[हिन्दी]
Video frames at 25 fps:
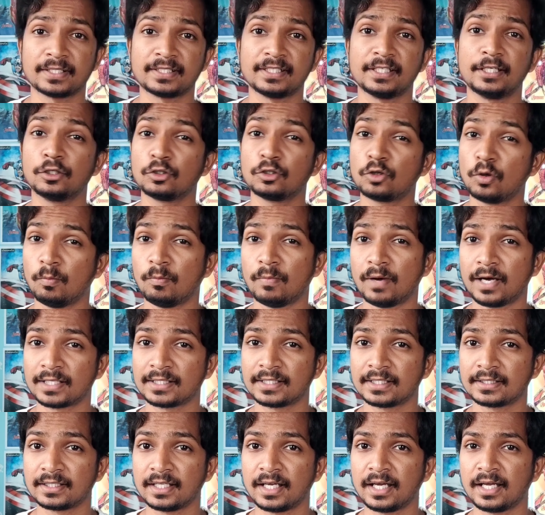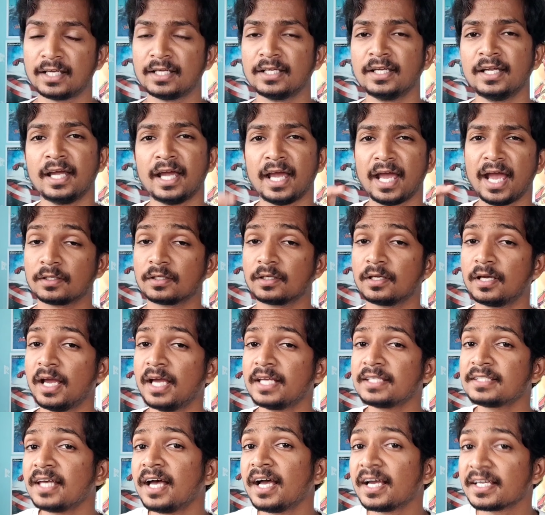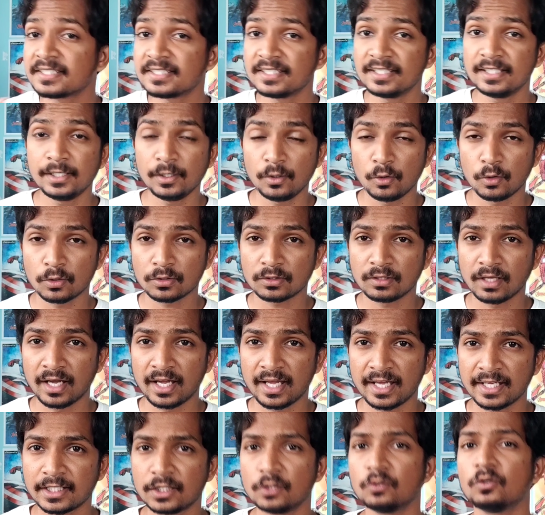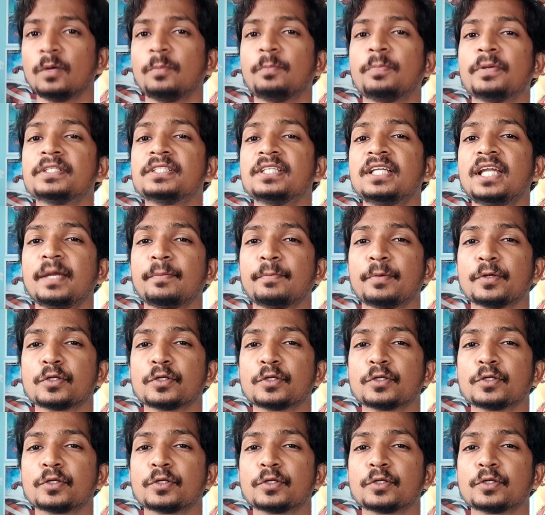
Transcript: प्रेसिडेंट को मार देता है ऐसा इसलिए होता है क्योंकि पिछले